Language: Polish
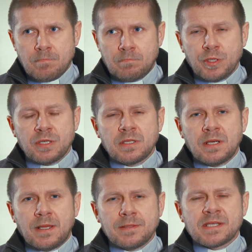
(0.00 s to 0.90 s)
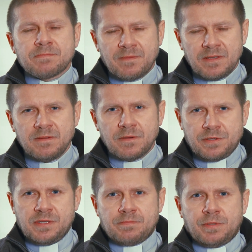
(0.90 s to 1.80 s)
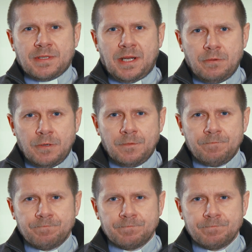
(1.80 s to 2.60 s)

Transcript: bo ich tyle niesprawiedliwości spotkało,